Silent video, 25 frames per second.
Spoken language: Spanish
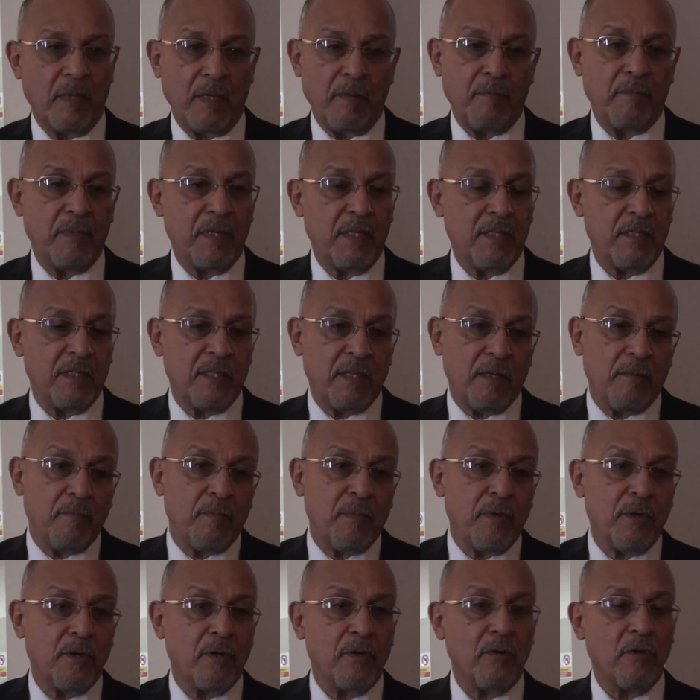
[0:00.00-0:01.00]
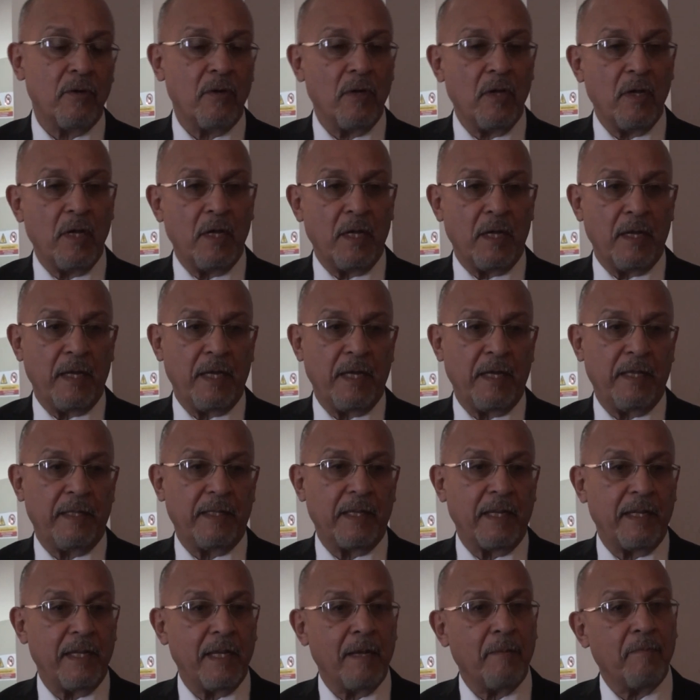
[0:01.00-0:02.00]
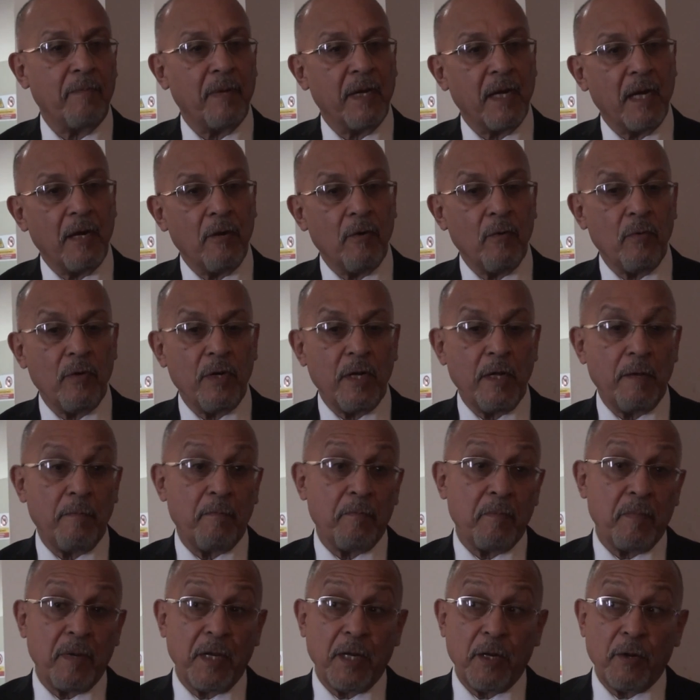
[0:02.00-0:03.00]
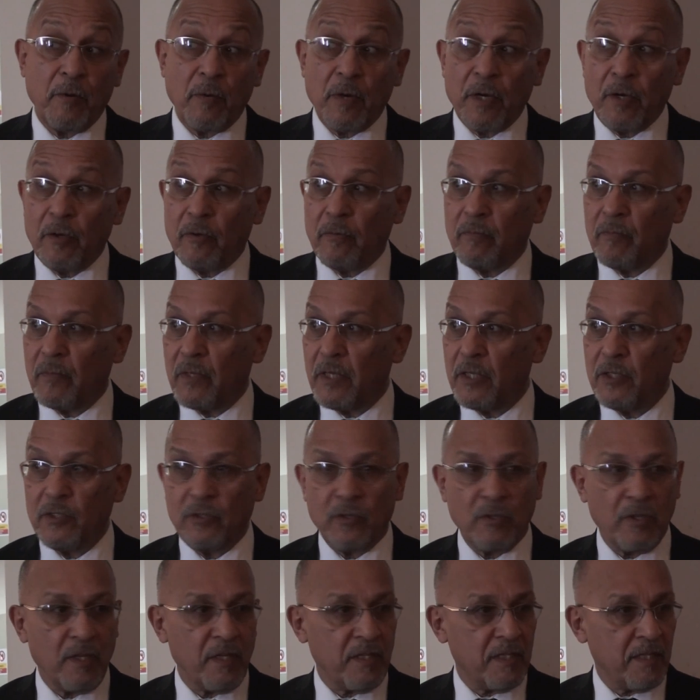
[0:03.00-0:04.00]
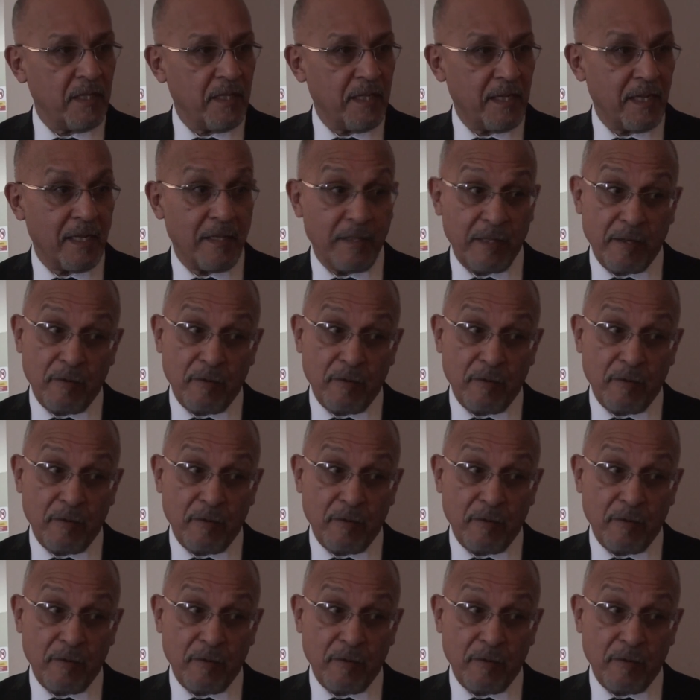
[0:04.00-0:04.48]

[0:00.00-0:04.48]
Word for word: en principio estaría para lunes, pero bueno, eso decidiría el